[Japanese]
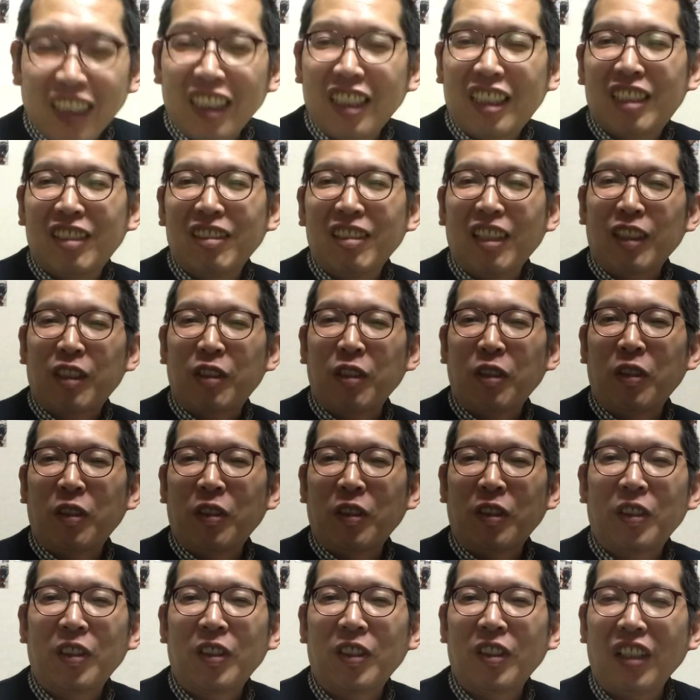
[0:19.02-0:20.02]
実は今
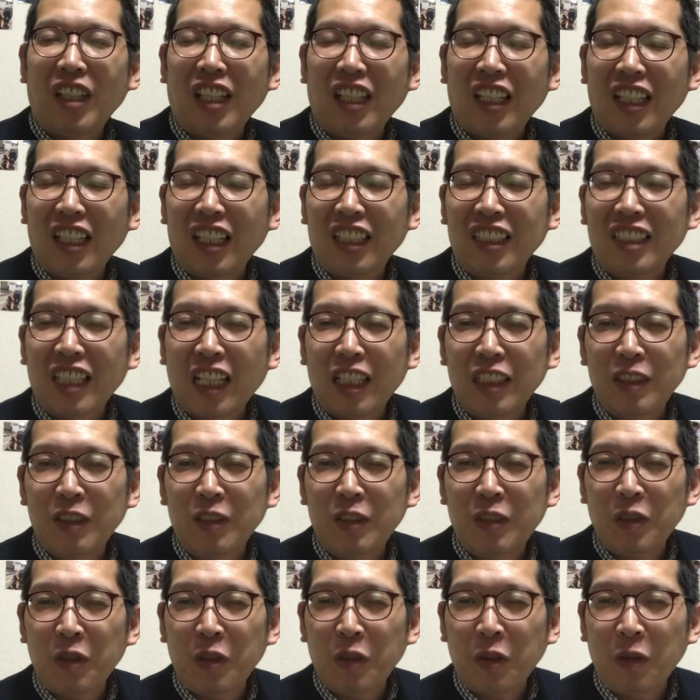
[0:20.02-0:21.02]
日、えー、
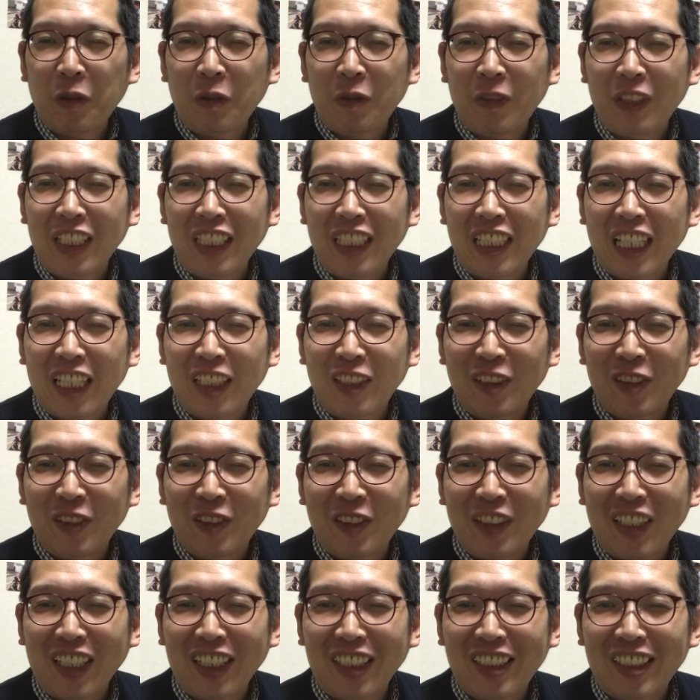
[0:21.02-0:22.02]
誕生日な
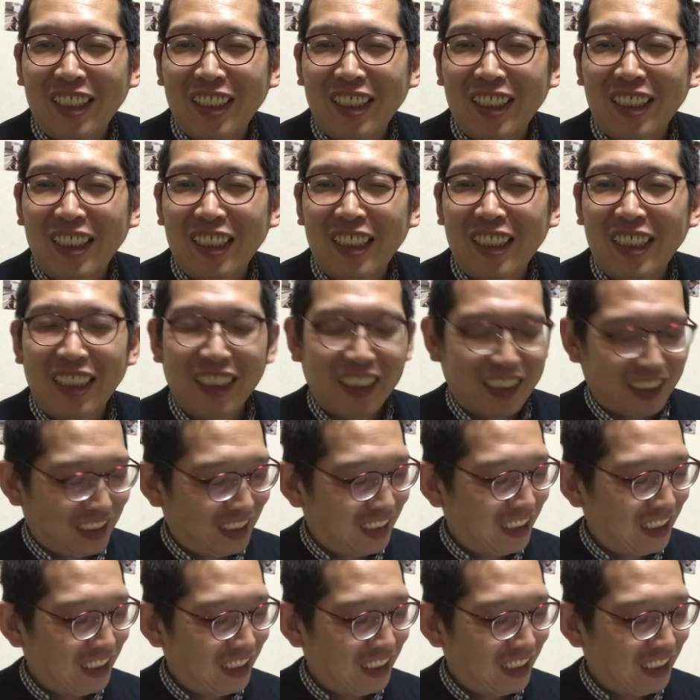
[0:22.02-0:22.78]
のです。